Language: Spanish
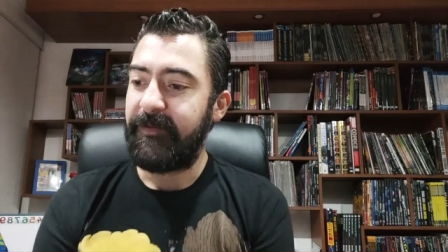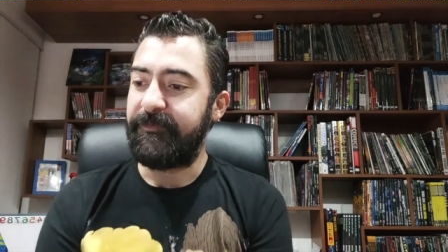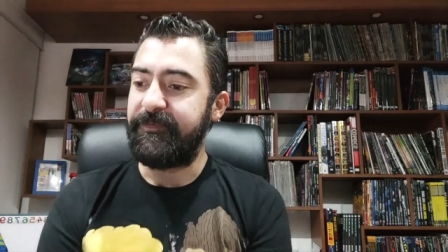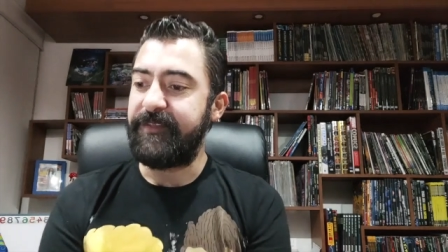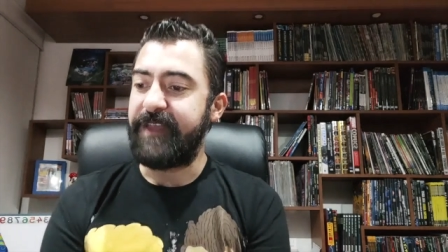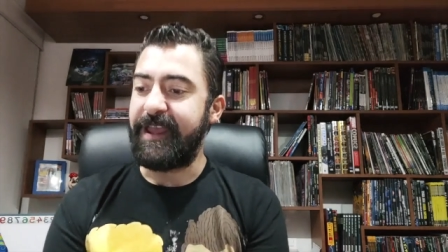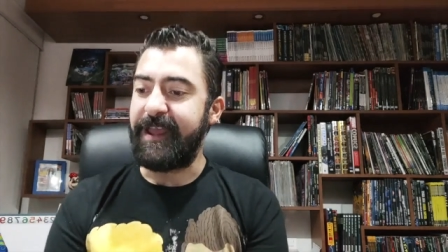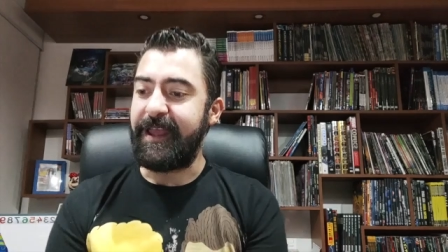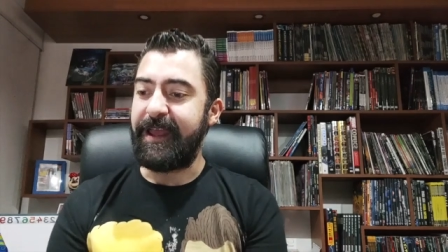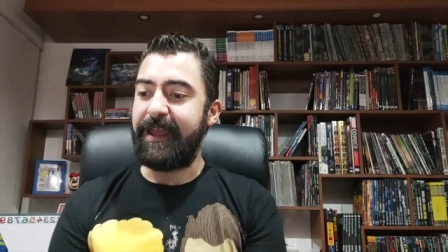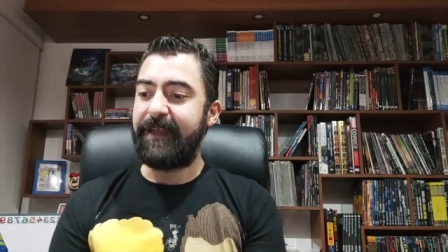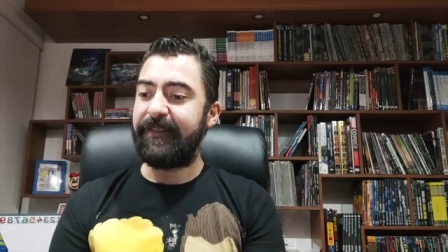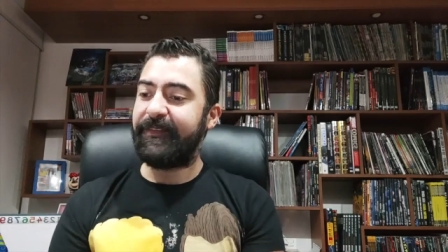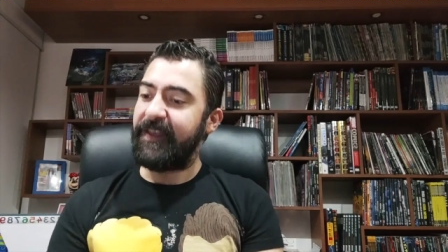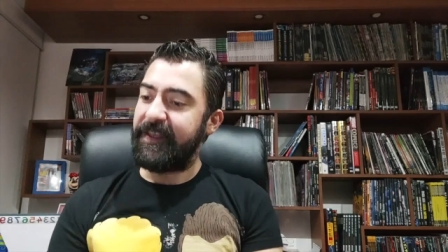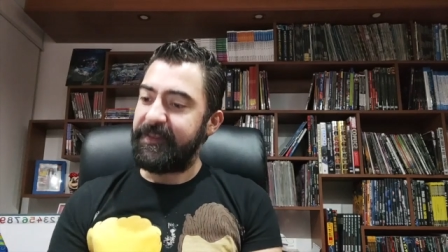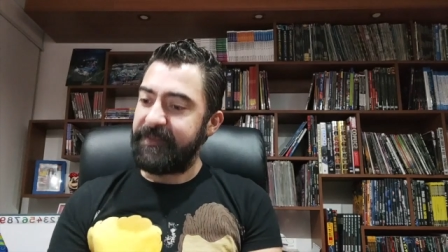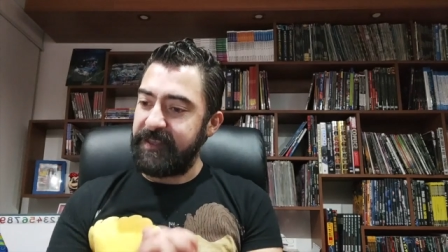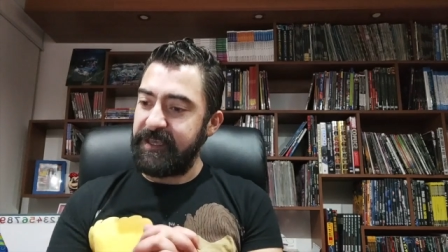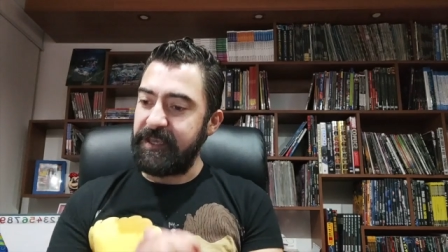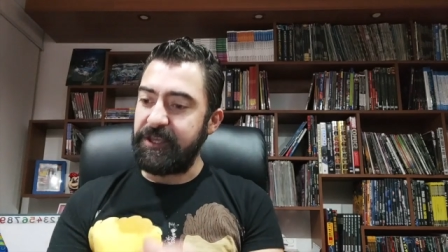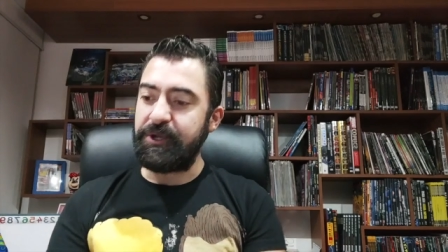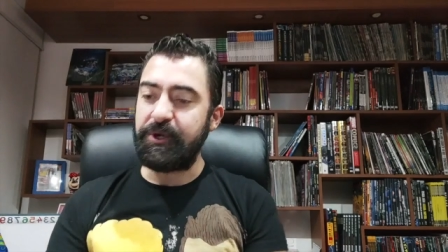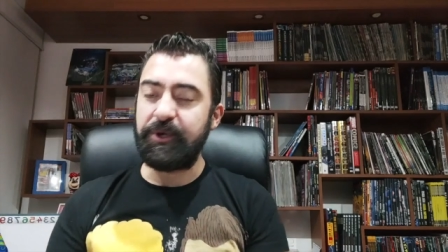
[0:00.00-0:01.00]
de,
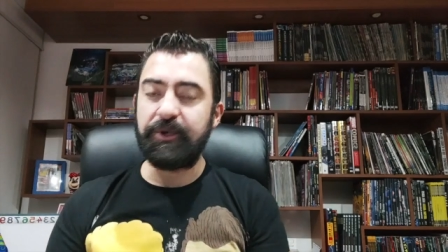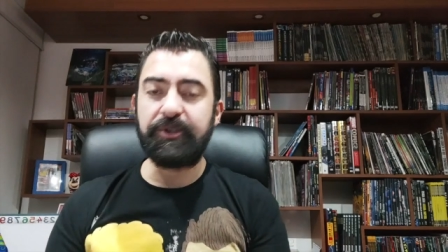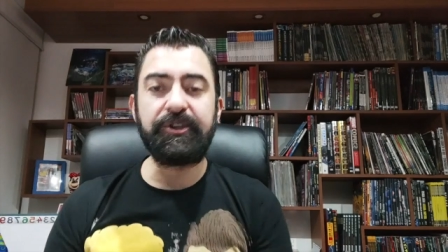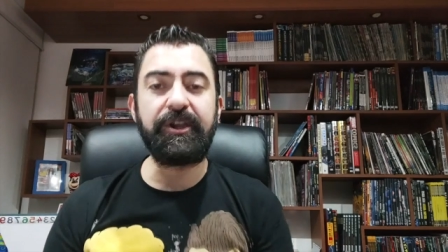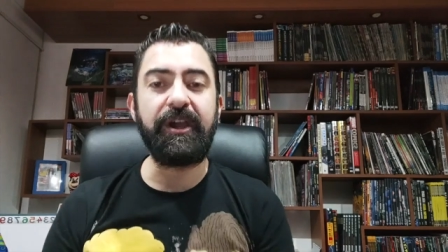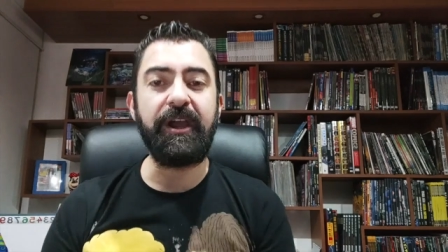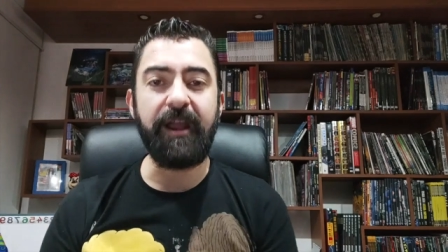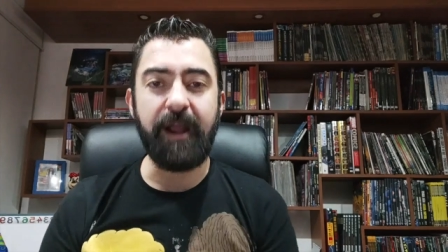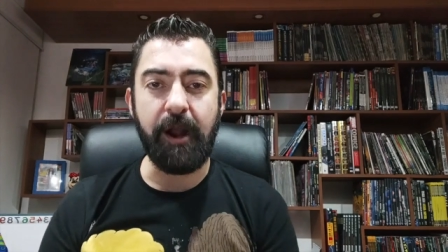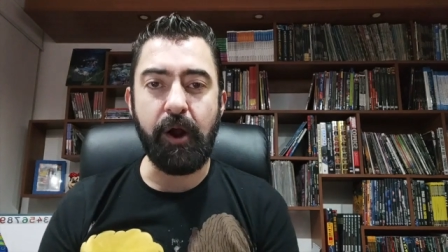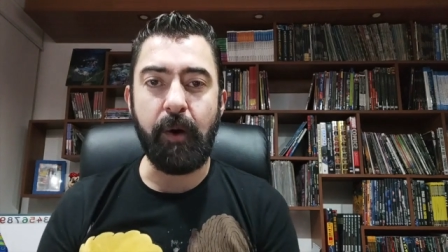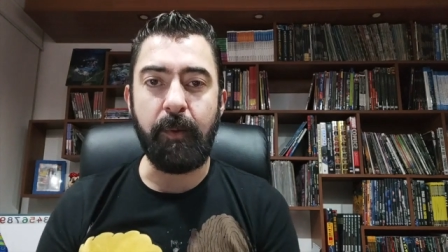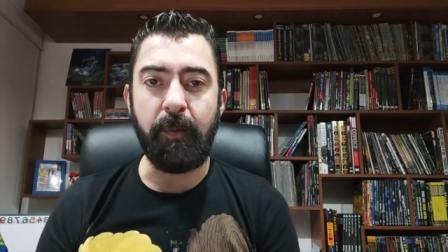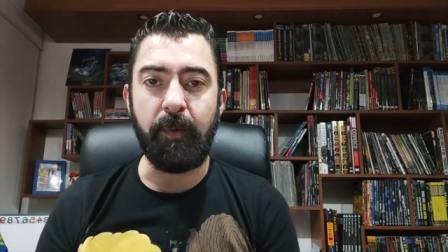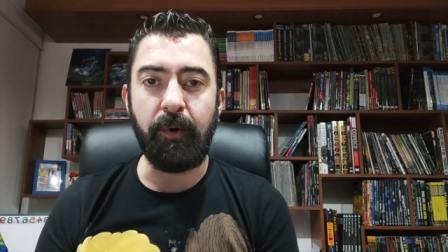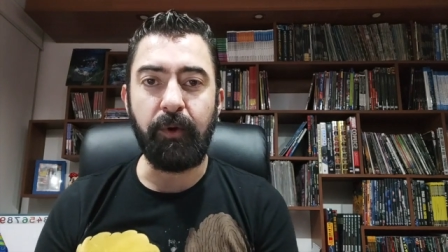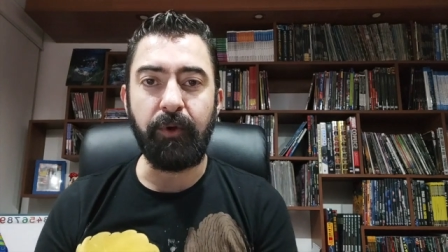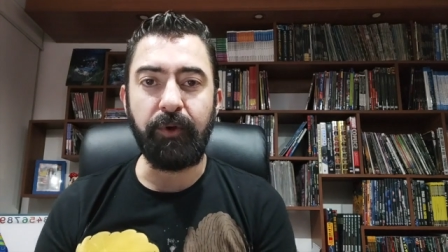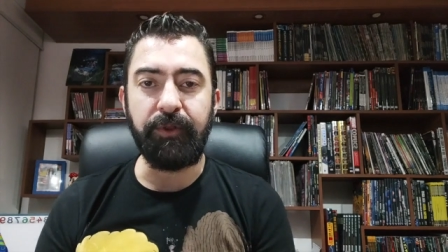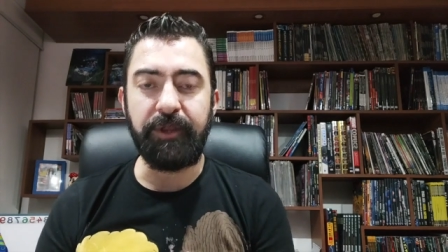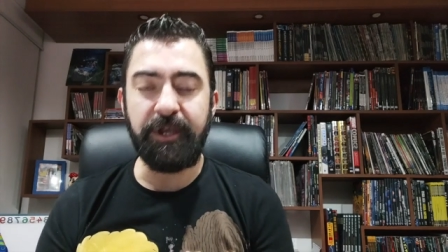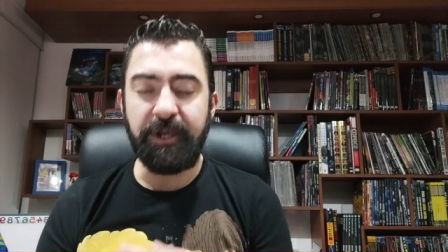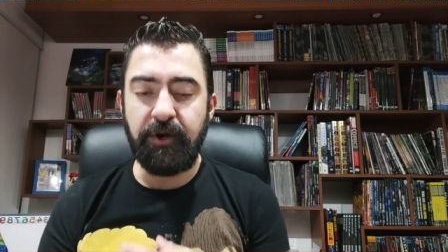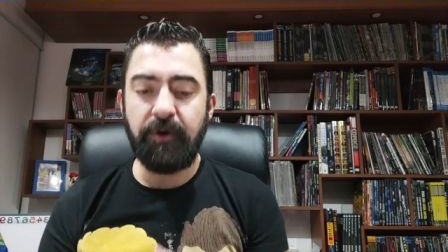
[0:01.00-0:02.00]
niños que,
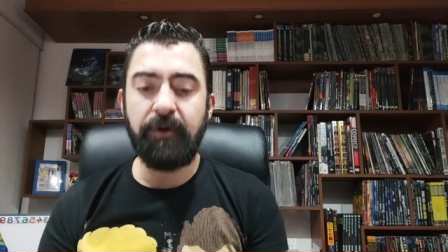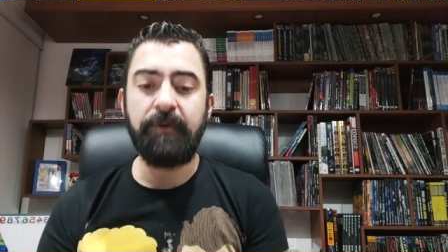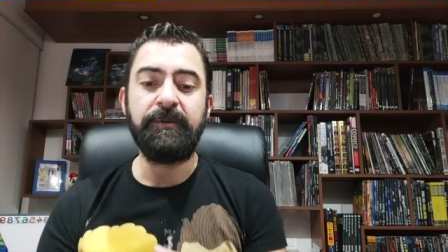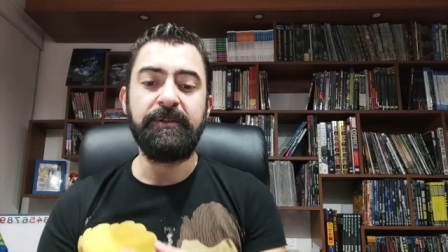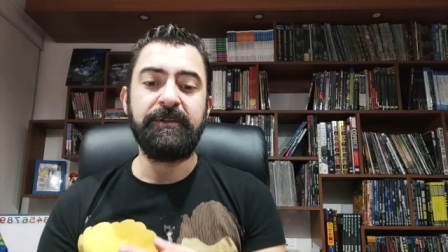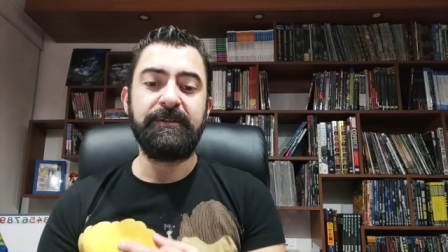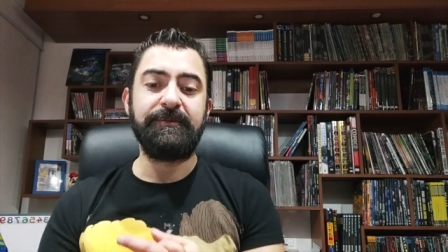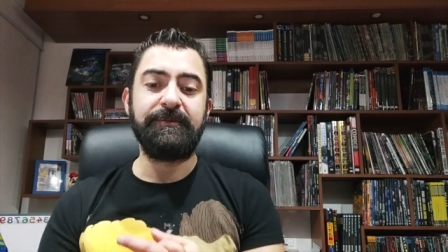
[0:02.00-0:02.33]
como digo,